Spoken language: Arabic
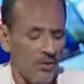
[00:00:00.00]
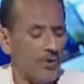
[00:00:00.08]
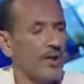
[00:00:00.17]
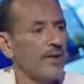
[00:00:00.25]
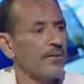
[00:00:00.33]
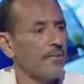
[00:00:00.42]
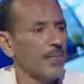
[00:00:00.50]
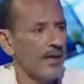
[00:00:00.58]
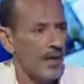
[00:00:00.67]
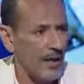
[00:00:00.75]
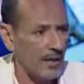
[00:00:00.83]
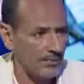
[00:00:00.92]
اولا
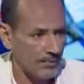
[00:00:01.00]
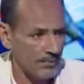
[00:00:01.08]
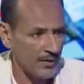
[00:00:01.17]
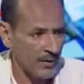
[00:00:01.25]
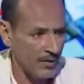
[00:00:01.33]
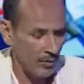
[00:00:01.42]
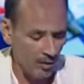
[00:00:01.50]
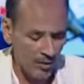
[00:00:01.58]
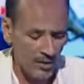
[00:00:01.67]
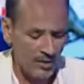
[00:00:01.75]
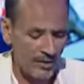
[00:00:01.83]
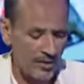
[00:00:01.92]
اه كما
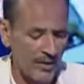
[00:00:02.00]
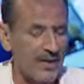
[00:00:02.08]
قلت